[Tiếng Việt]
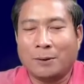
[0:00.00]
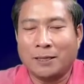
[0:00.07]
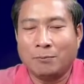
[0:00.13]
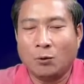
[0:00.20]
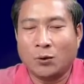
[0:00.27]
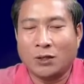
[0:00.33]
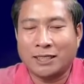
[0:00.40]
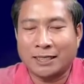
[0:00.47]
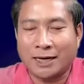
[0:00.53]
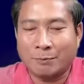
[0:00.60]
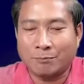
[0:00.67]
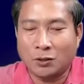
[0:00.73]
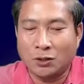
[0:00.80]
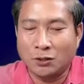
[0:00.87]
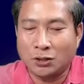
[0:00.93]
phây buồn chân
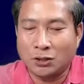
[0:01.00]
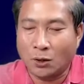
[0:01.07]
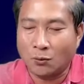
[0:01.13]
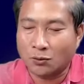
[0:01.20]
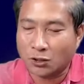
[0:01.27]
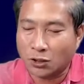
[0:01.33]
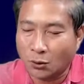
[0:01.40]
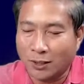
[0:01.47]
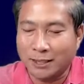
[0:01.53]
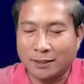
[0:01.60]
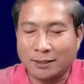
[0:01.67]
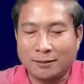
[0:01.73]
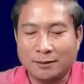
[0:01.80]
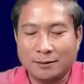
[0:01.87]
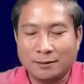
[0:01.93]
nắm cứ trong rồi